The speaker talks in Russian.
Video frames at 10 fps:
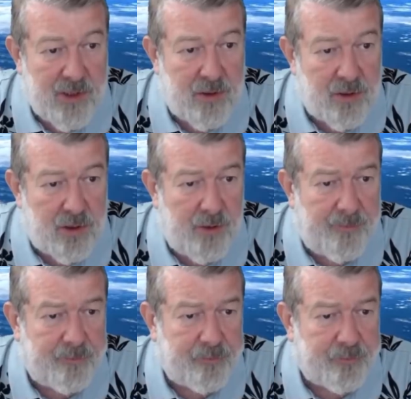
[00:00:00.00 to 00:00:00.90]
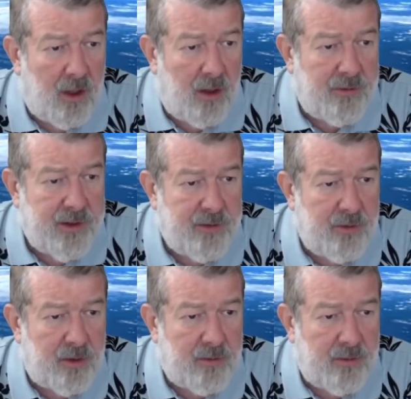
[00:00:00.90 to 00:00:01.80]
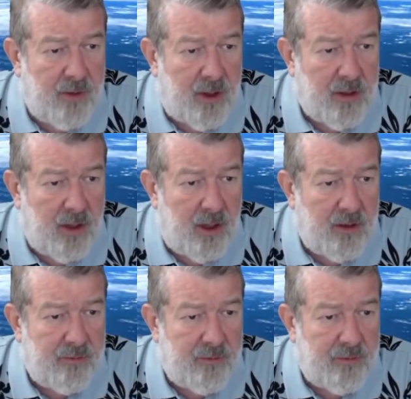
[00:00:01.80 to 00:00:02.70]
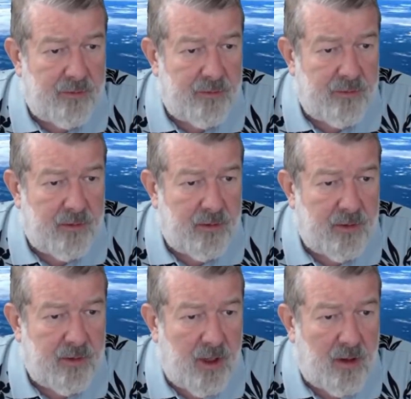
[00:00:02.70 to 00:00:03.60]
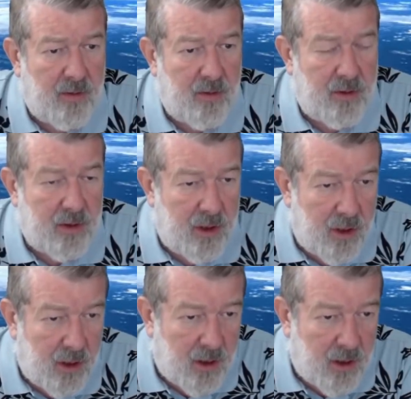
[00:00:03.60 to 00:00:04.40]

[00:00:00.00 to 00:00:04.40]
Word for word: Пишут, что в четвертом квартале вот это доходы